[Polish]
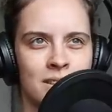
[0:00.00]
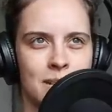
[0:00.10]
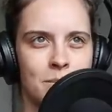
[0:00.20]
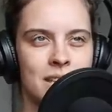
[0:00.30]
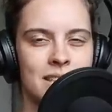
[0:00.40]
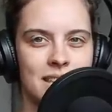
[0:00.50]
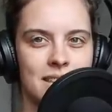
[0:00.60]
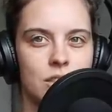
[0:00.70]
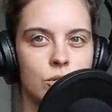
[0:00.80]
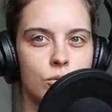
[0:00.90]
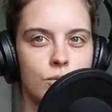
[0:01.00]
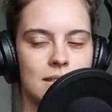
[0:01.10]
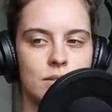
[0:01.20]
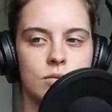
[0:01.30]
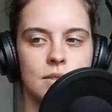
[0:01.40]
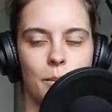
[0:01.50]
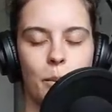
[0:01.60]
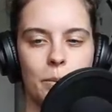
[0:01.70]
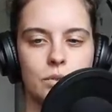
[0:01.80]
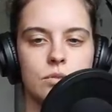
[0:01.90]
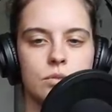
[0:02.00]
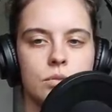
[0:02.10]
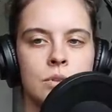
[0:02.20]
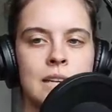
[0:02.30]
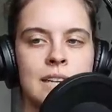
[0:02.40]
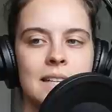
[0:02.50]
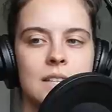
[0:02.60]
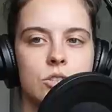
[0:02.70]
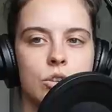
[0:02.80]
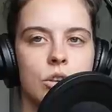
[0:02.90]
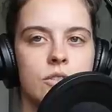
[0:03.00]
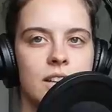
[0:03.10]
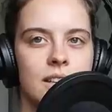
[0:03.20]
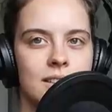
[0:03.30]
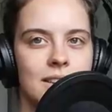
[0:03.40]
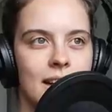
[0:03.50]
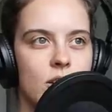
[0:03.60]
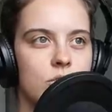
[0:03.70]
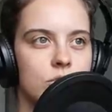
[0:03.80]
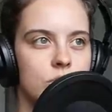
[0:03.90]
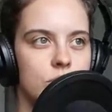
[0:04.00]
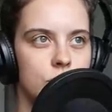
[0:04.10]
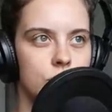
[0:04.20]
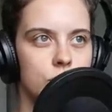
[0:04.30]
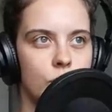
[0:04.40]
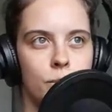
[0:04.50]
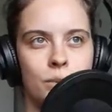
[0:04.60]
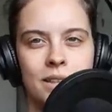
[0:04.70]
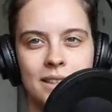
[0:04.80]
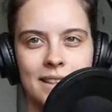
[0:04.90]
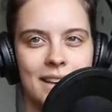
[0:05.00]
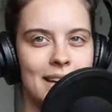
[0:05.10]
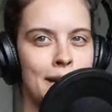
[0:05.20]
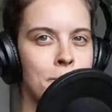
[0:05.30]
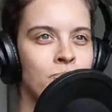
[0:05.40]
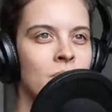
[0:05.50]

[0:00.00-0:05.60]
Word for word: zamknięty umysł na po prostu cokolwiek innego niż opinie,